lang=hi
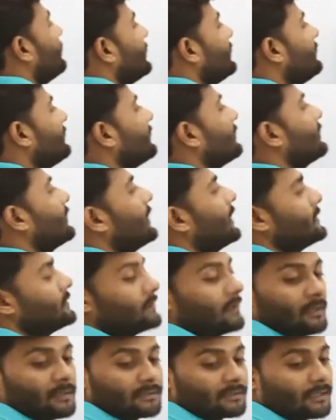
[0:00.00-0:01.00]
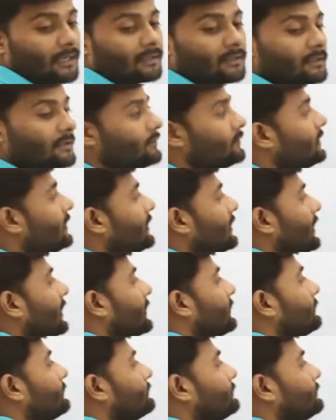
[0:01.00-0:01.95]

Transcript: वाली संख्या जो है सात यूनिट है